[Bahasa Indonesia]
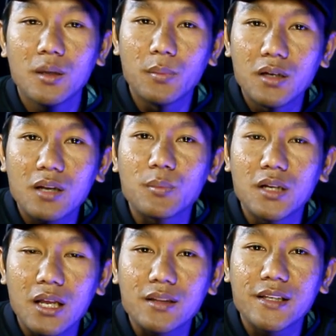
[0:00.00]

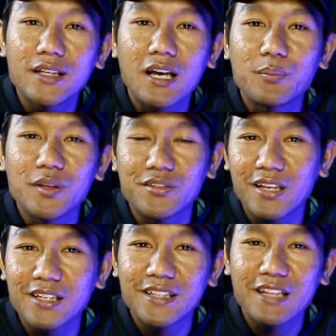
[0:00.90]
benar-benar tidak
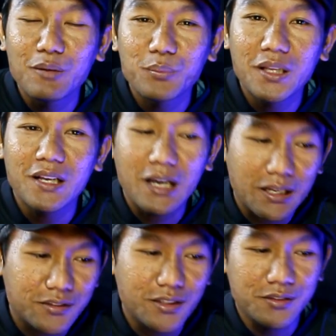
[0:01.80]
bisa
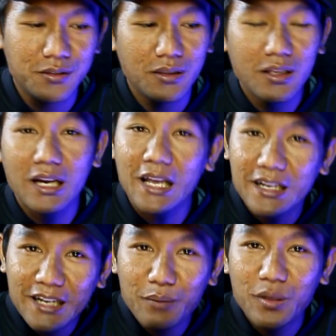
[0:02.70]
ditampilkan sis
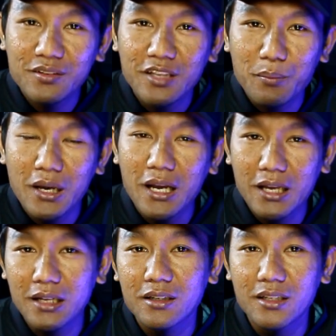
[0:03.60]
karena
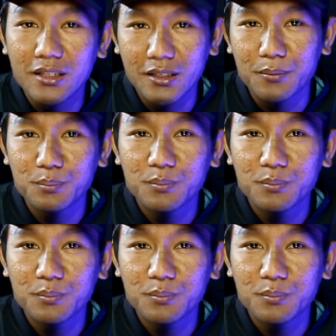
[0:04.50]
bersamaan ini.